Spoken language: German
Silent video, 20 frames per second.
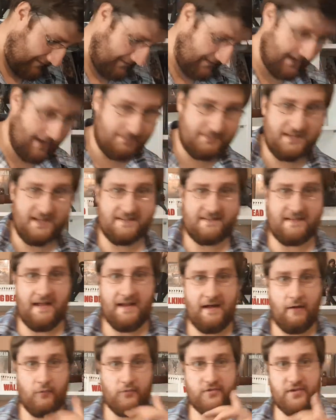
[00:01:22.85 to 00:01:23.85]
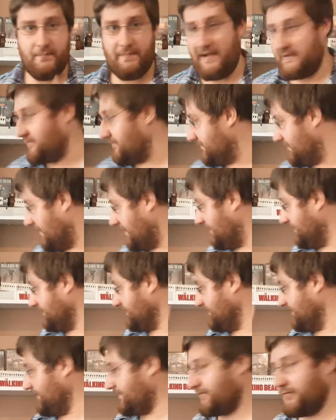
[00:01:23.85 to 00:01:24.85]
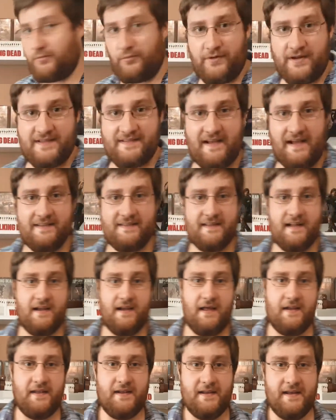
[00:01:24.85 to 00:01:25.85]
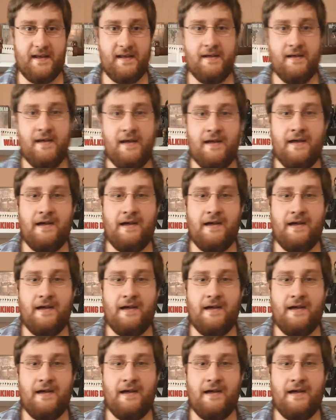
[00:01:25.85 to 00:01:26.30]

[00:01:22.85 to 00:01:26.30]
Ich habe die jetzt alle ausgepackt und da hingelegt und hole jetzt eins nach dem anderen her.